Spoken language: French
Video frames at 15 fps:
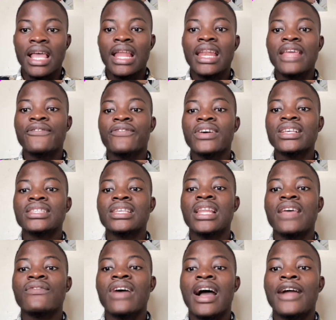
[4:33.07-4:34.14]
Les frais
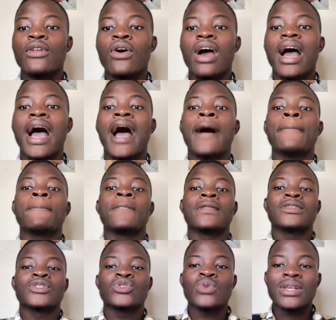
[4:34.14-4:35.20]
s'élèvent alors à
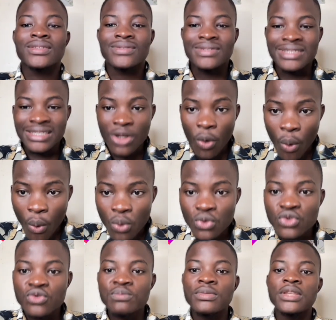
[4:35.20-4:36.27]

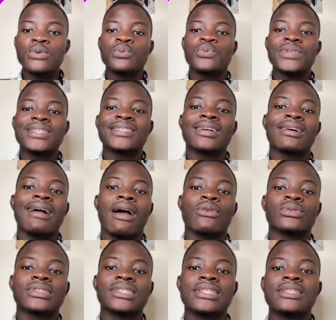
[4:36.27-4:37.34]
71
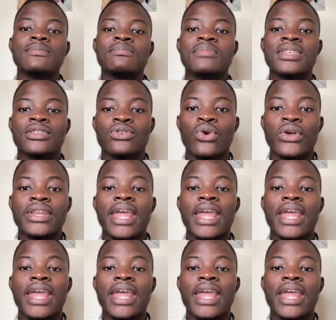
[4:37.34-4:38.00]
846 Bitcoin,